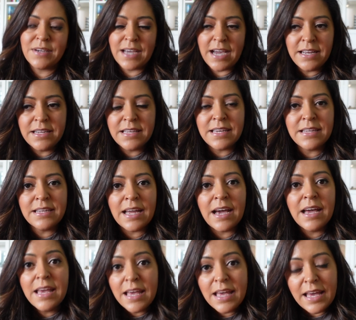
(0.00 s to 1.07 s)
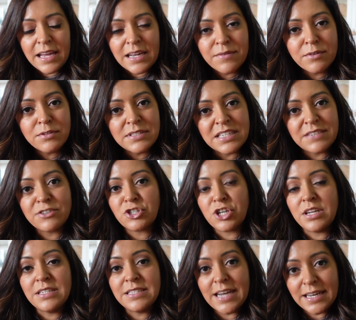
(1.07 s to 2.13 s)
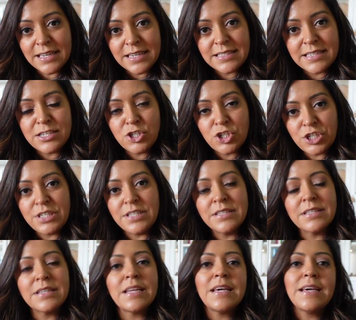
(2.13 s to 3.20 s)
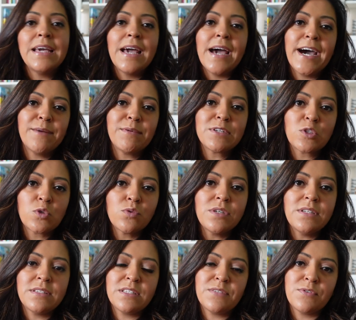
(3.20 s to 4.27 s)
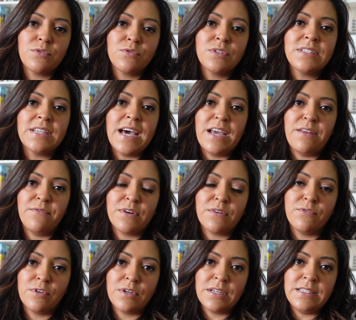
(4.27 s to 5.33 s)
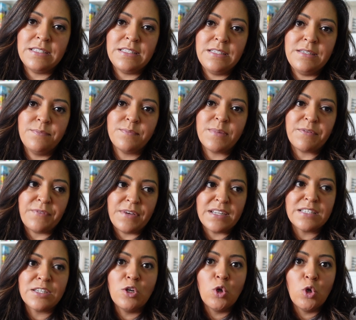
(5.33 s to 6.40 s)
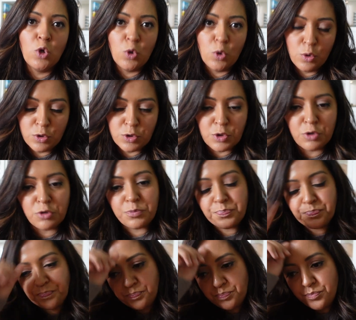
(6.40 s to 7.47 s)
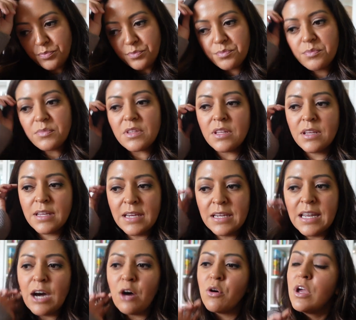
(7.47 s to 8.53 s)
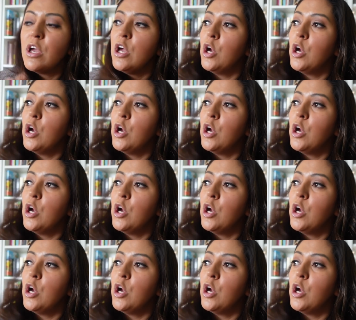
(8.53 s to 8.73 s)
wir keine Kinder, hätten wir uns da wahrscheinlich anders entschieden. Aber so ist es für uns einfach wirklich die perfekte Lösung. Genau.